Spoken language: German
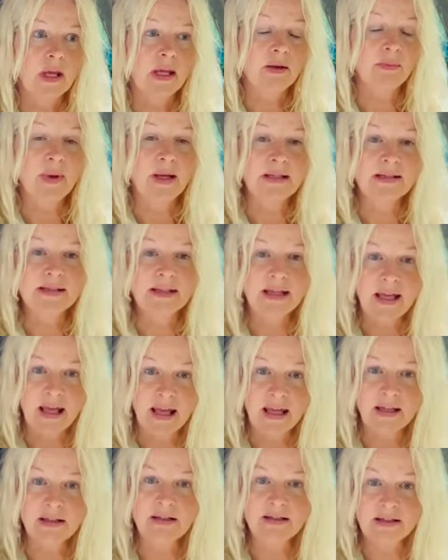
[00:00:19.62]
Ich meine, sie
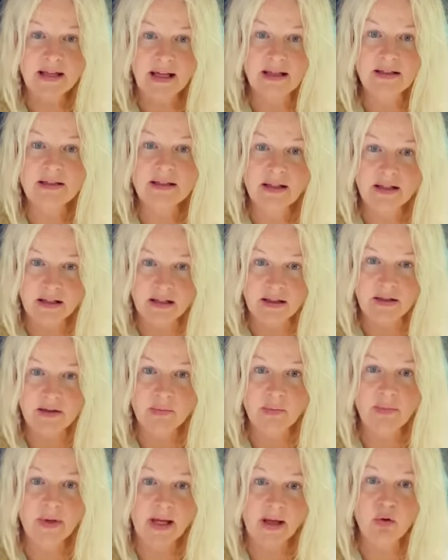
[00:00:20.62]
hängen da
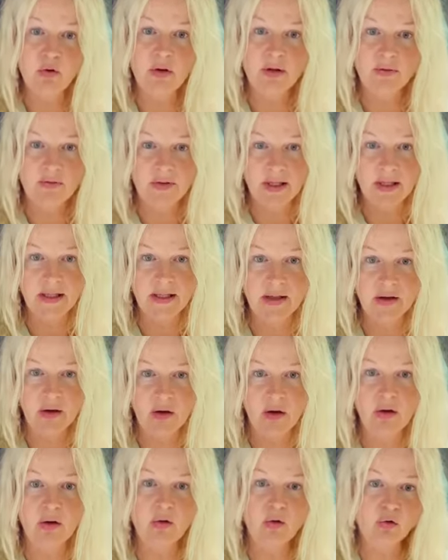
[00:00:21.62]
drin, mehr oder
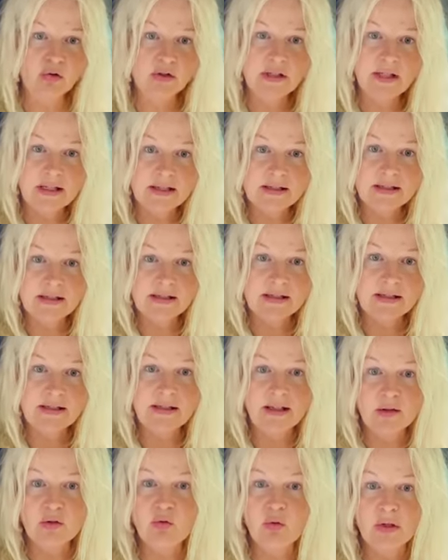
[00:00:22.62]
weniger, und das ist
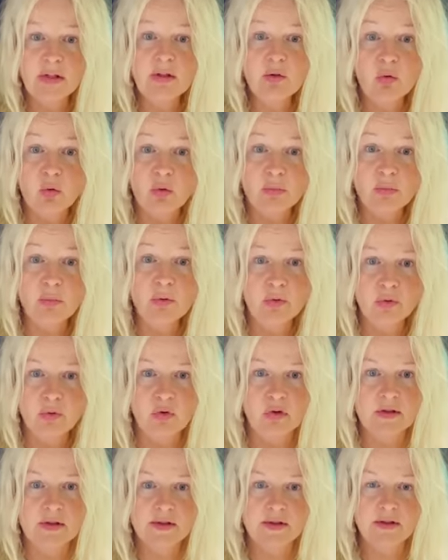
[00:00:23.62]
natürlich
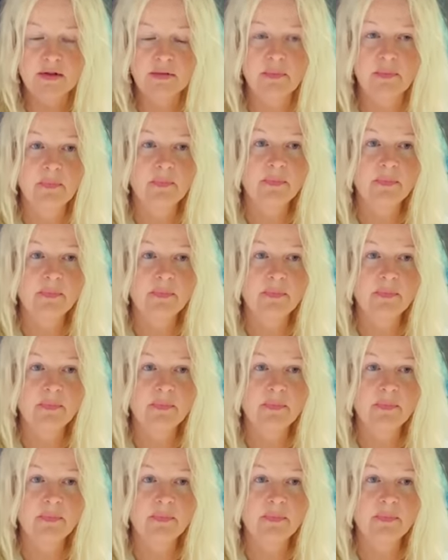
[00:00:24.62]
unbewusst.